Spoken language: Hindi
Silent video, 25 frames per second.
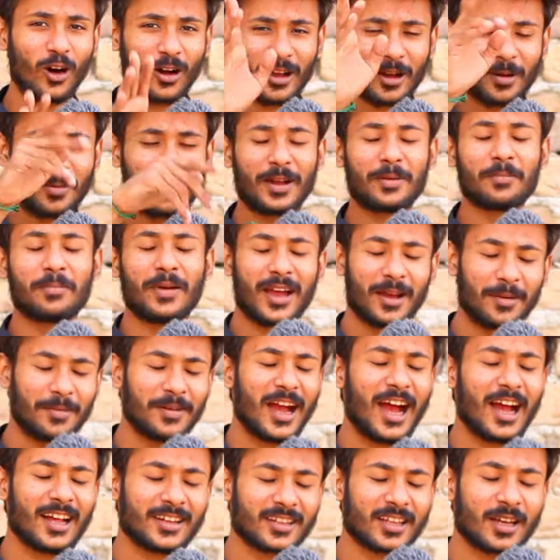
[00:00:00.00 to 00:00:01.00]
ओके भाई मैं
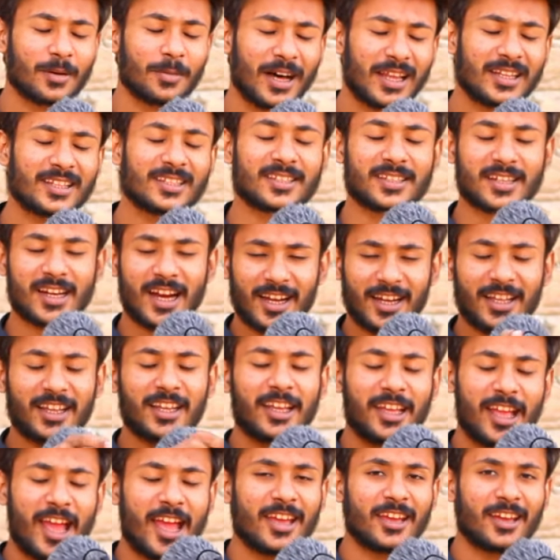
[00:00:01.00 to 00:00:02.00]
भी आज के बाद
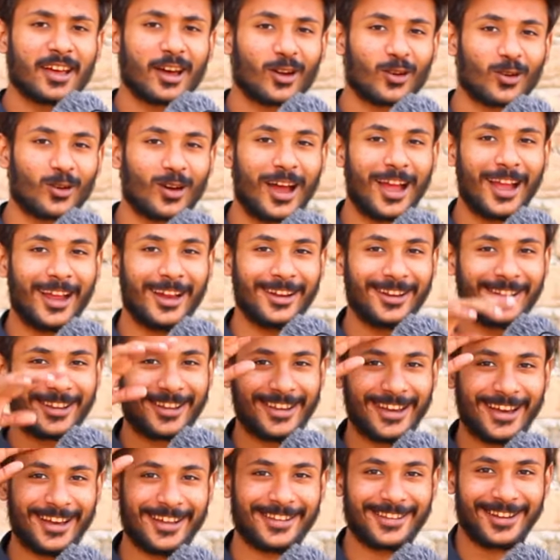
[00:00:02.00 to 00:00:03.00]
स्टार्टिंग यही करूंगा इन
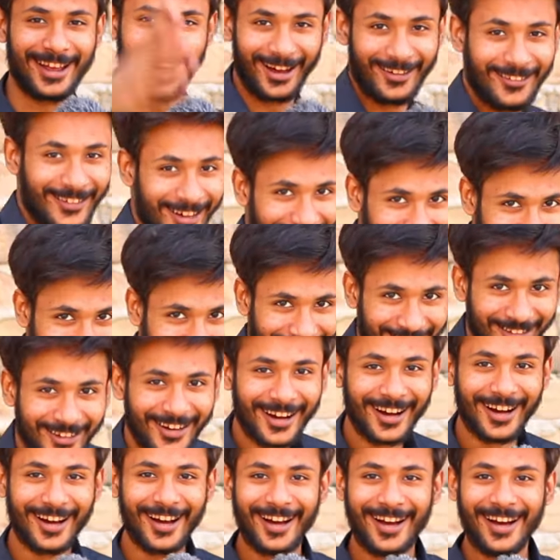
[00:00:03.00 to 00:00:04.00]
केस हाउ आर यू
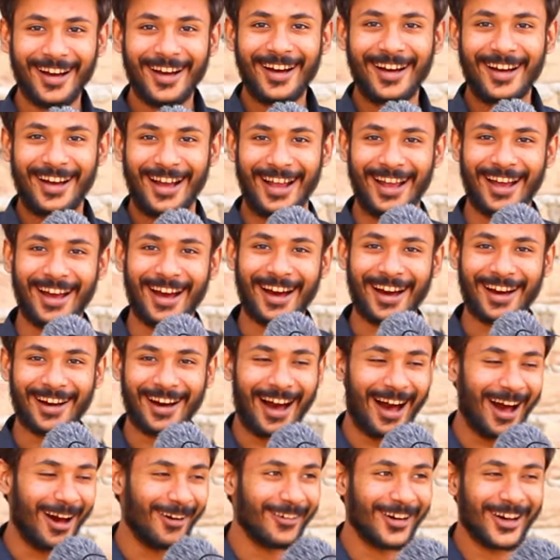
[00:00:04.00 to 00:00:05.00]

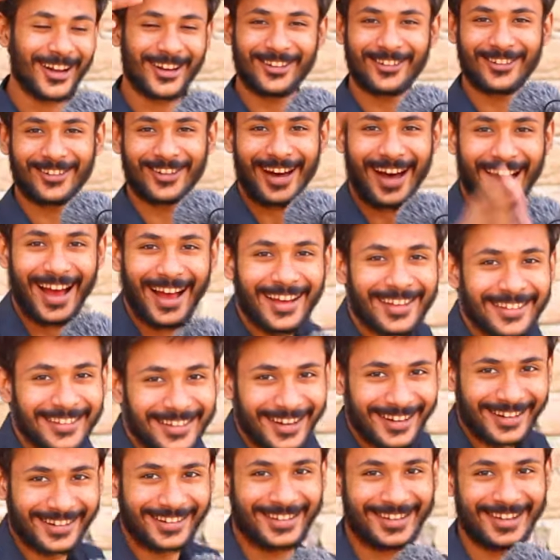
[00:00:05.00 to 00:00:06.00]
हाउ आर यू
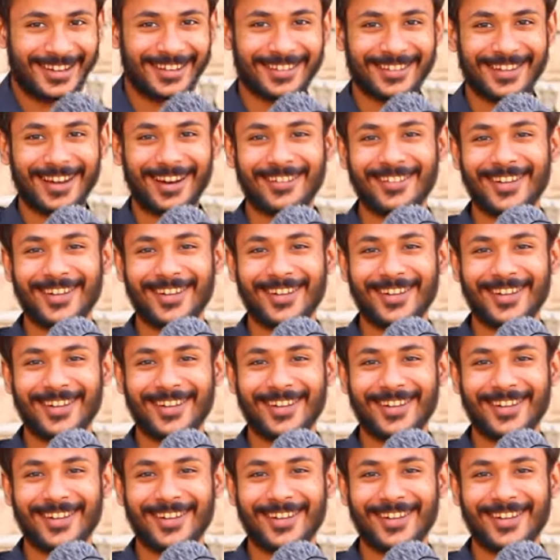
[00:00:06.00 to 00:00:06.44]
गाइस इन केस